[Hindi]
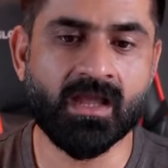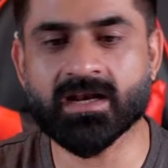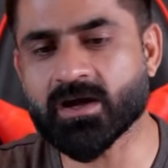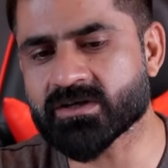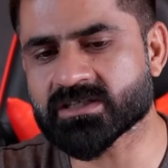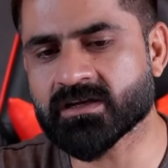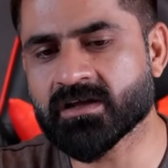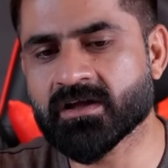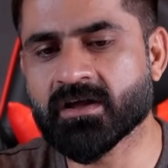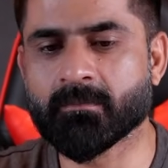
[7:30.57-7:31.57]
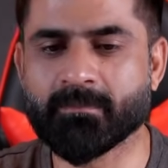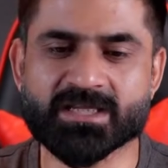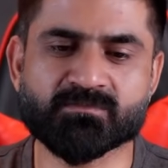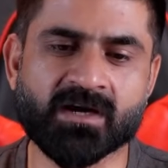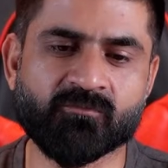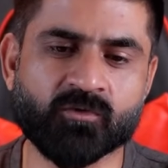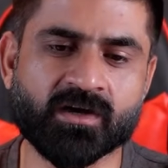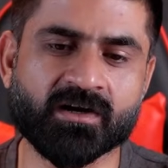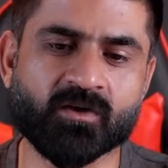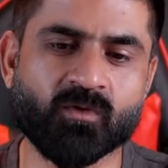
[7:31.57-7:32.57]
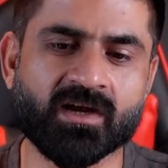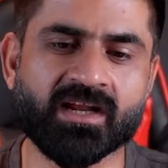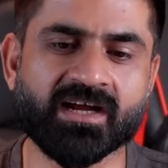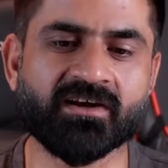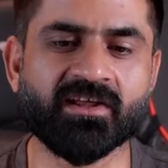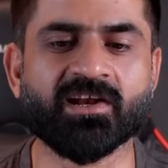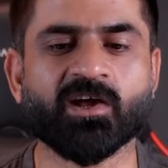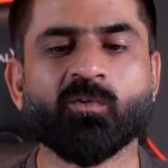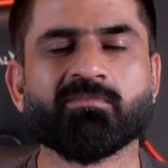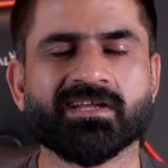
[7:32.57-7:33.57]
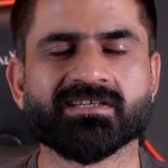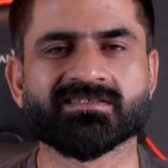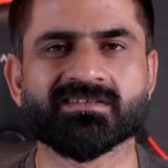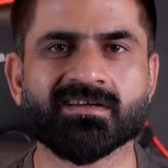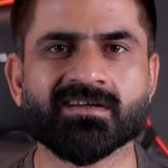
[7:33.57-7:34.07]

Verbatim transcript: अगला क्वेश्चन बेस्ट स्मार्टफोन अंडर वन लैक टिल नाउ प्लीज़